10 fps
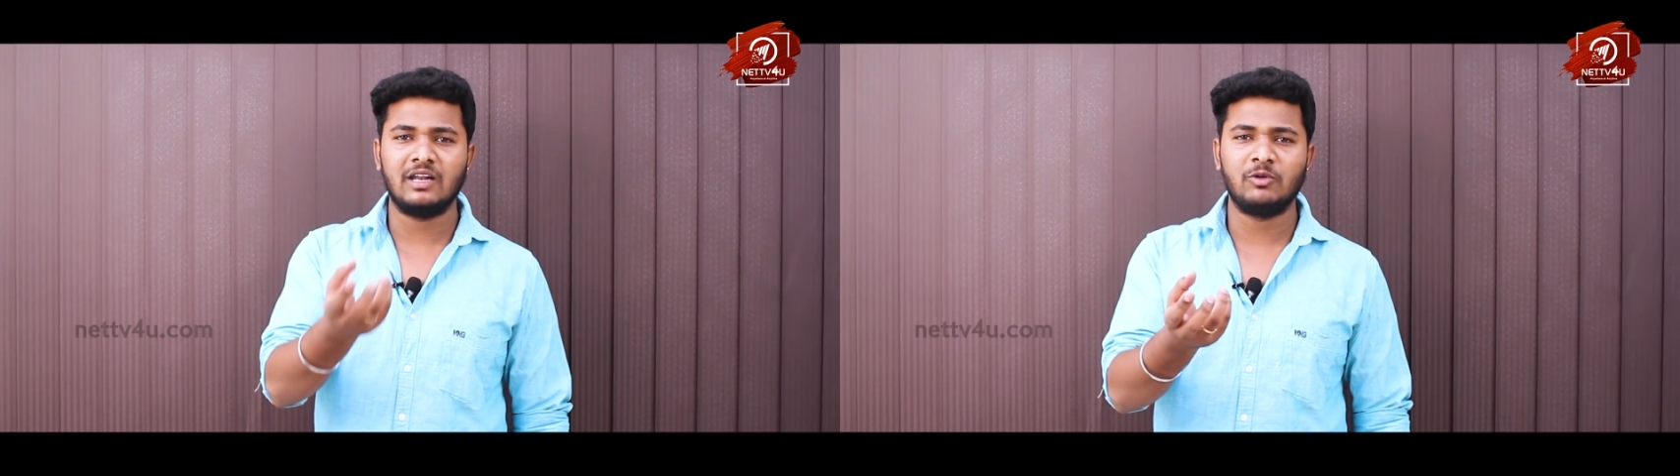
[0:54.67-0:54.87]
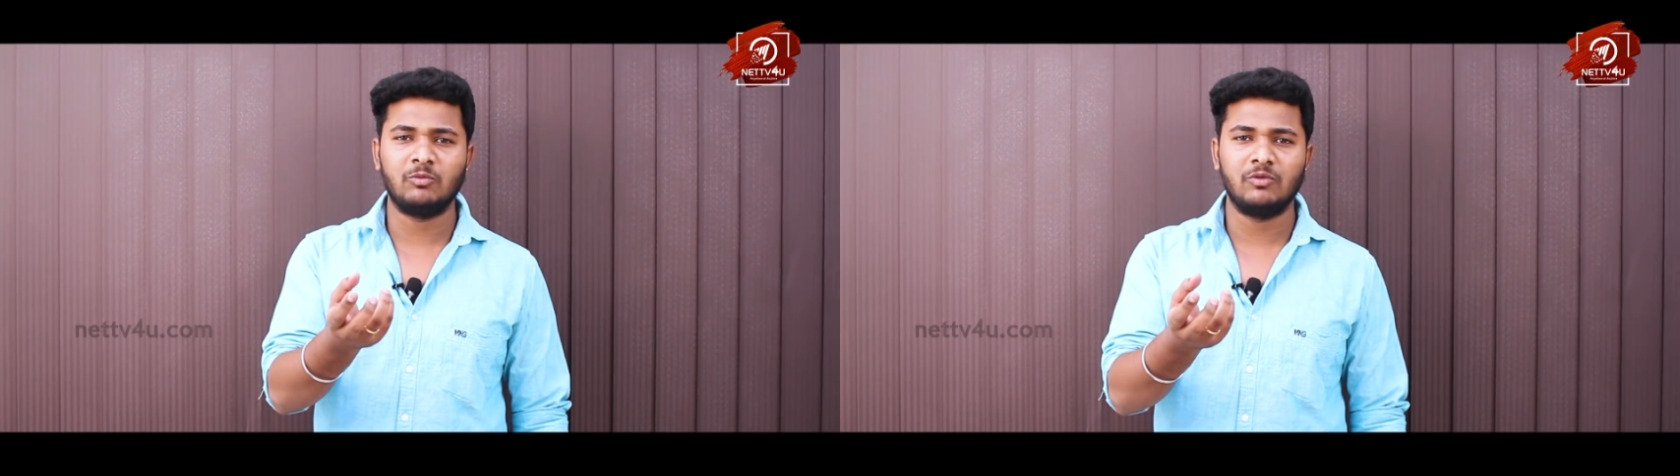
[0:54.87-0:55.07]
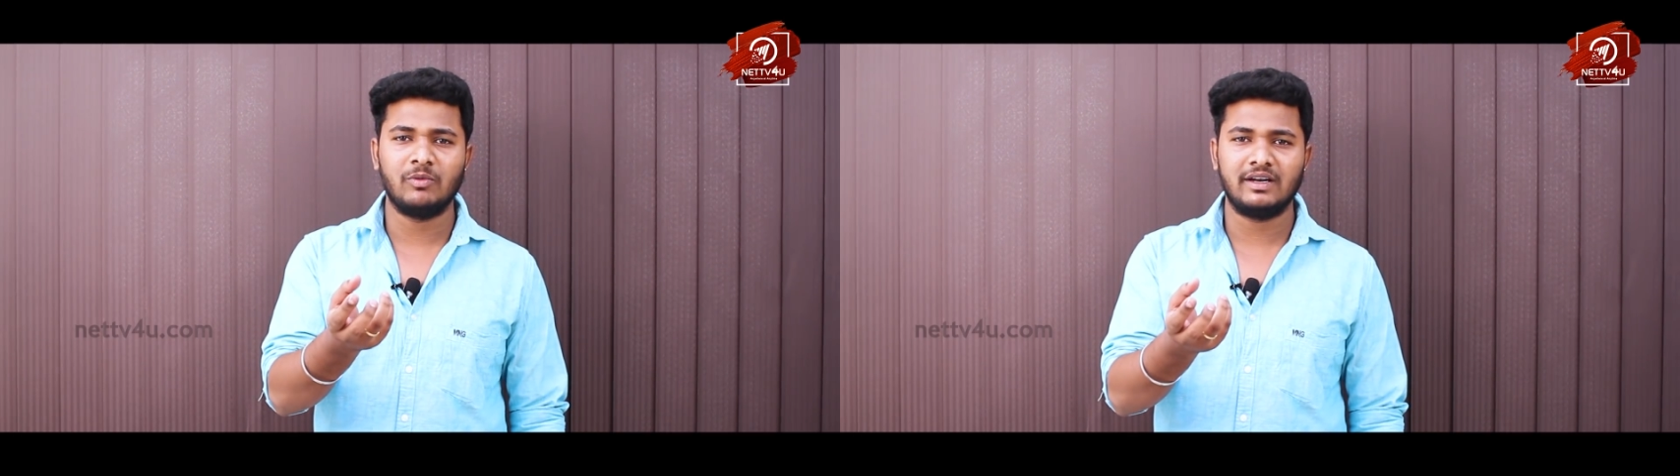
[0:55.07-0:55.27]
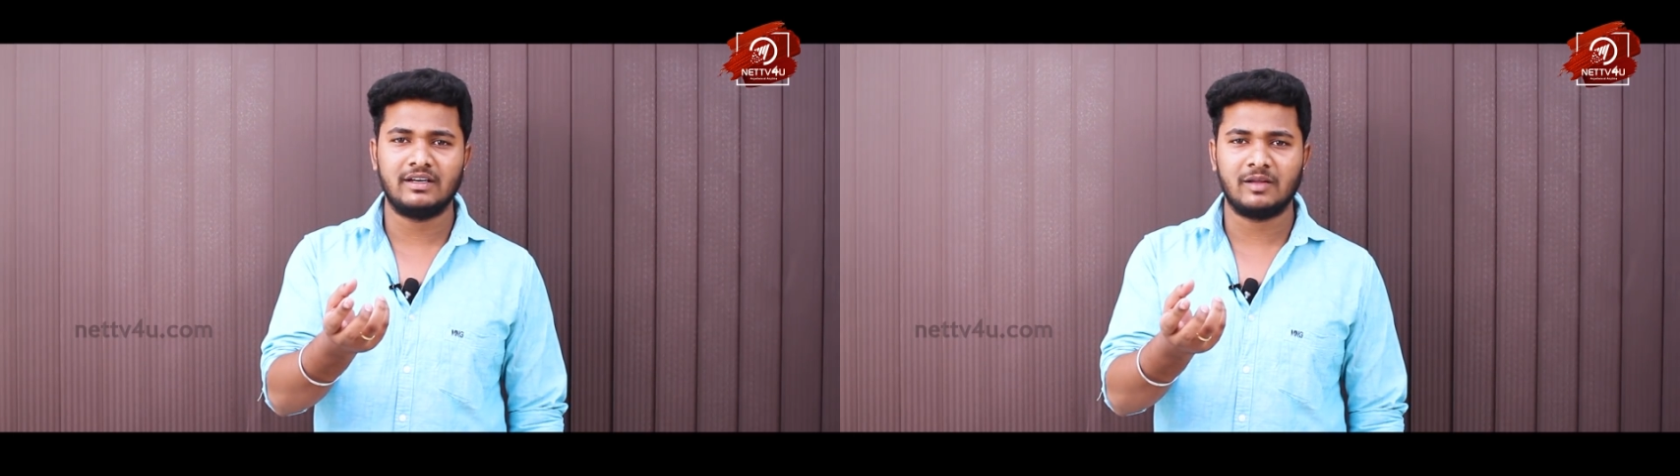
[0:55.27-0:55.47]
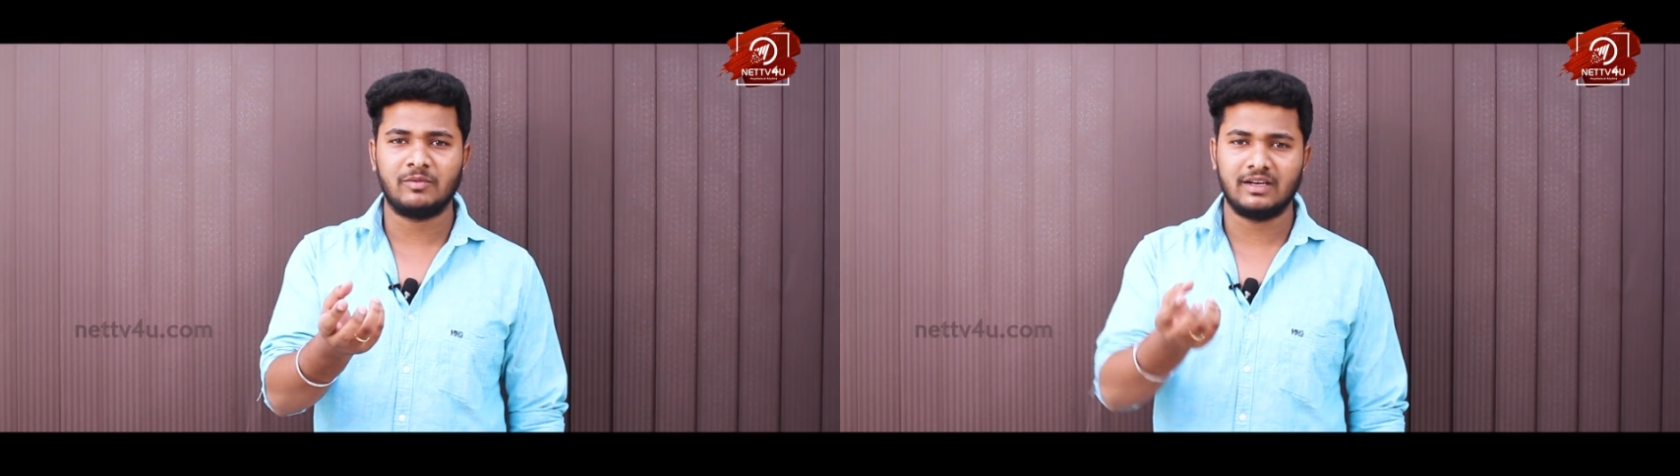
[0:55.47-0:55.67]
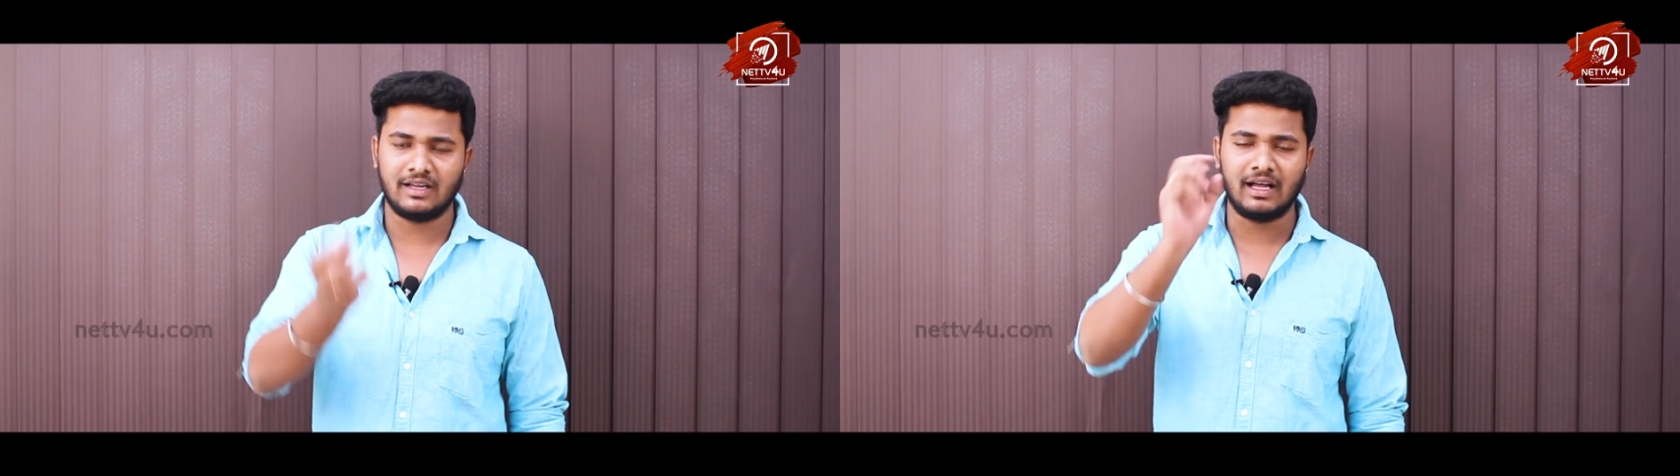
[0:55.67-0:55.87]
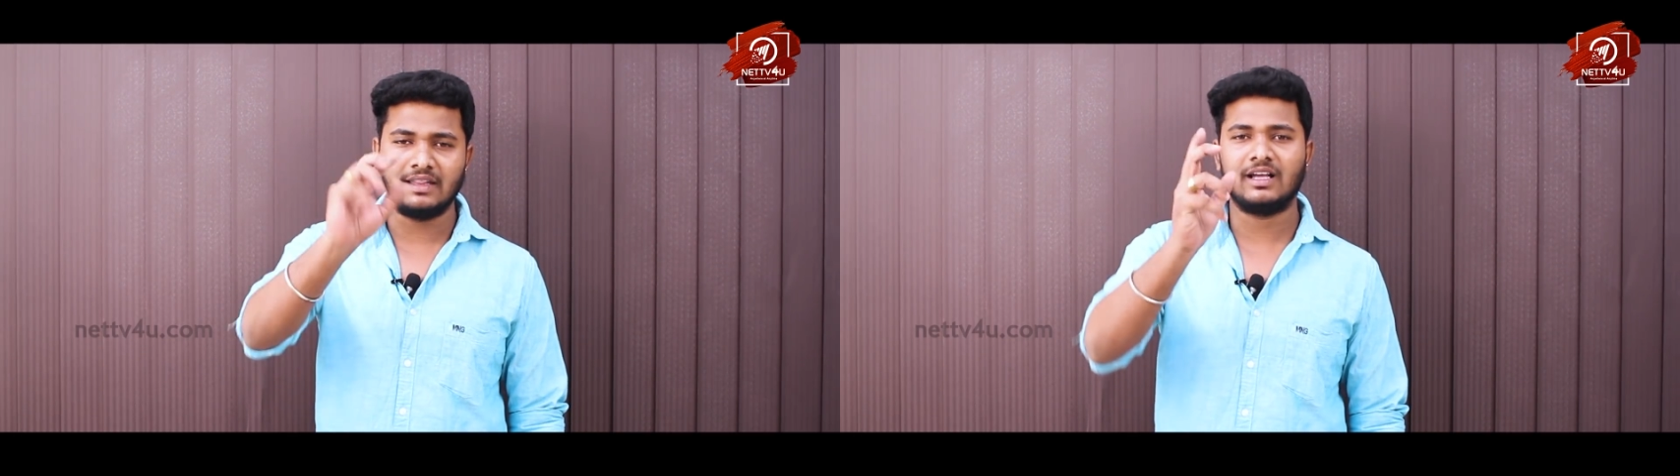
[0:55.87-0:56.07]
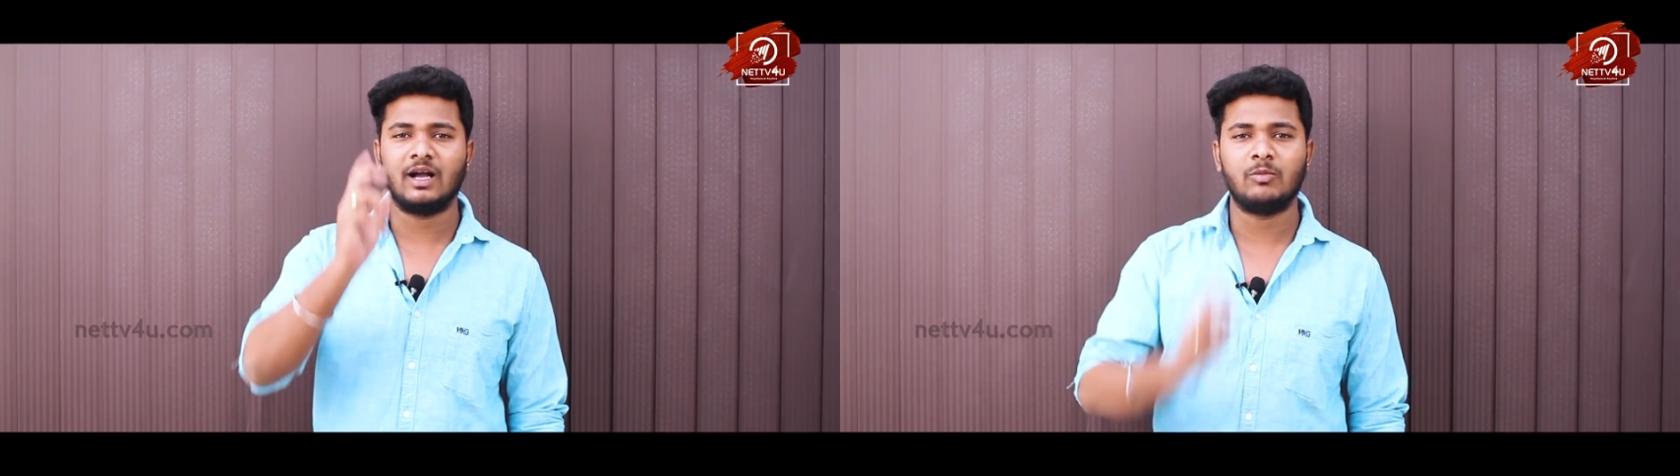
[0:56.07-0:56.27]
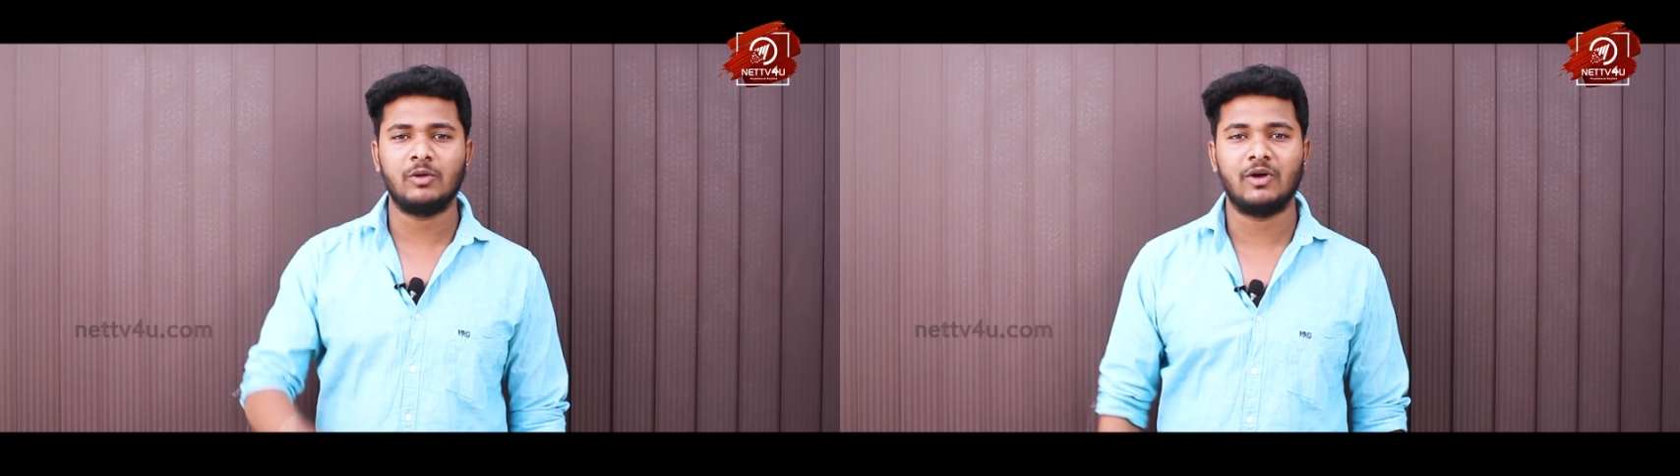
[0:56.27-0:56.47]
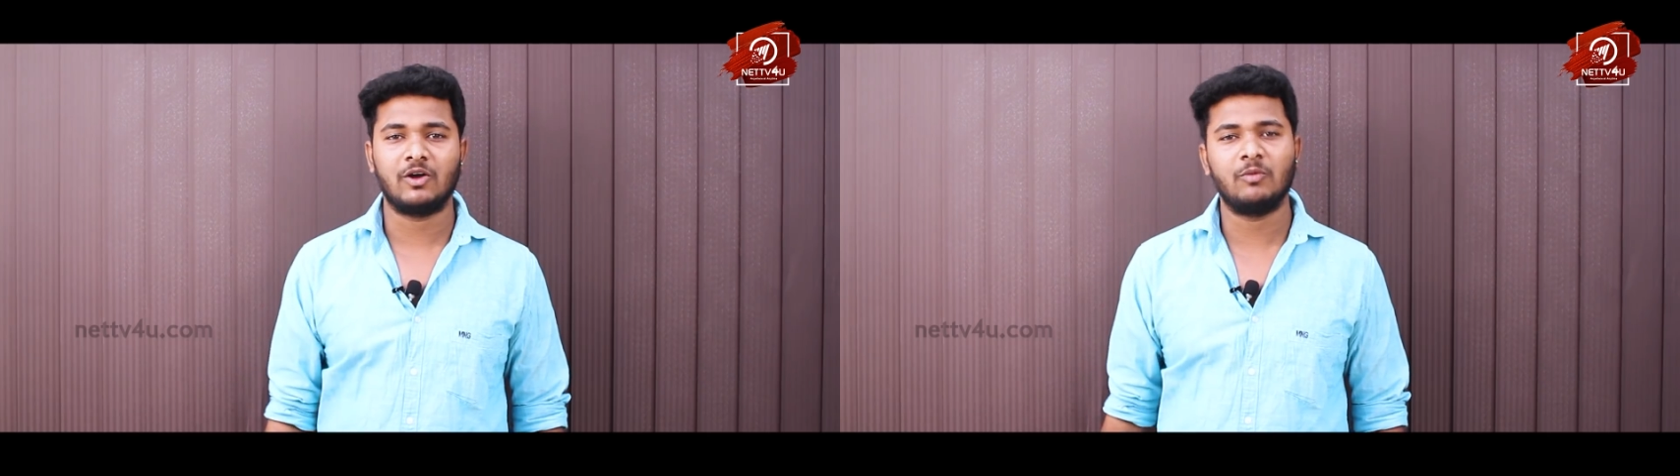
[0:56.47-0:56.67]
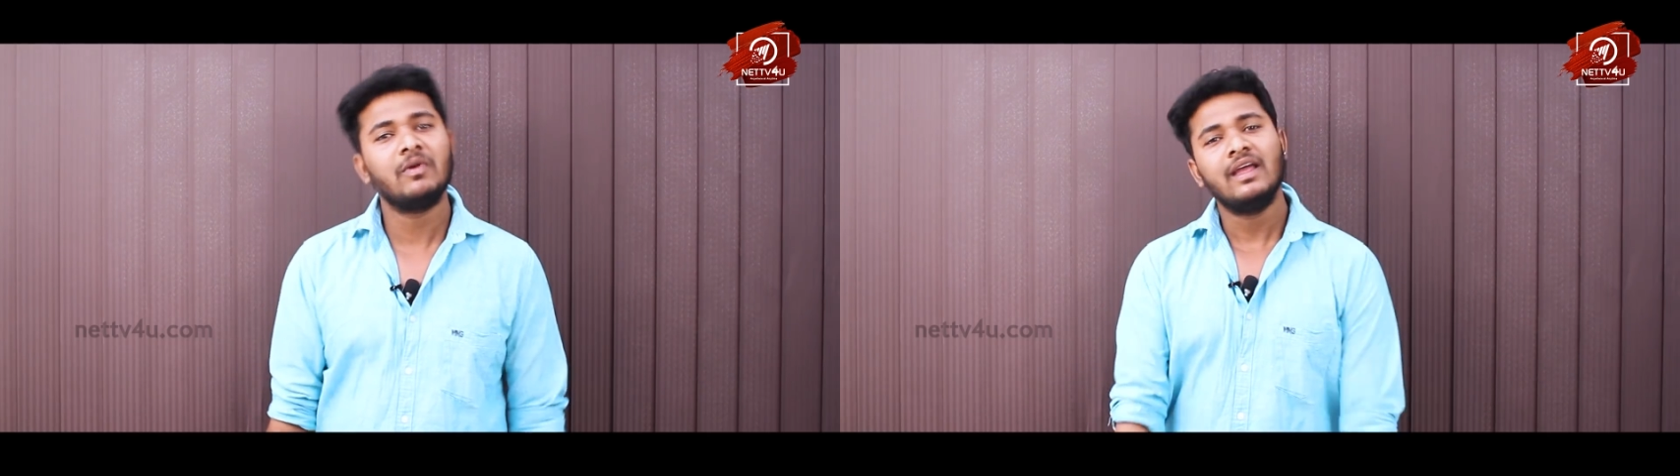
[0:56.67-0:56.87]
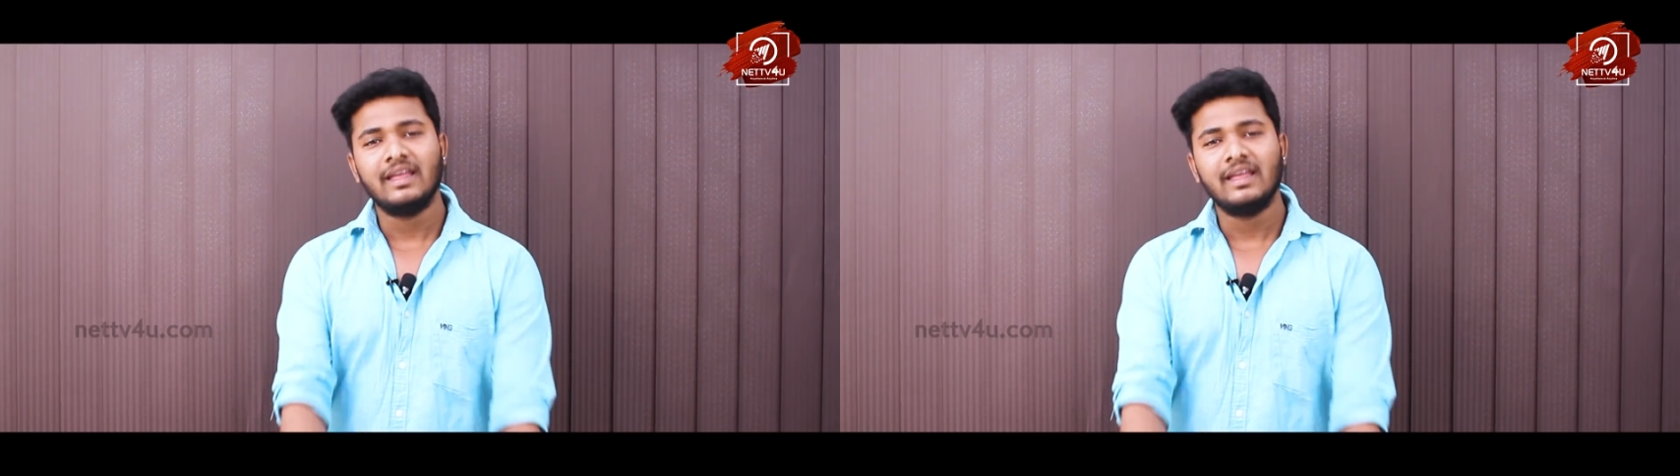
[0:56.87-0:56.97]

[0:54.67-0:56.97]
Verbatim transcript: ஹாலிவுட் ஹாலிவுட் மூவி மாதிரி ட்ரை பண்ணியிருக்காங்க அதுக்காக போய் பார்க்கணும்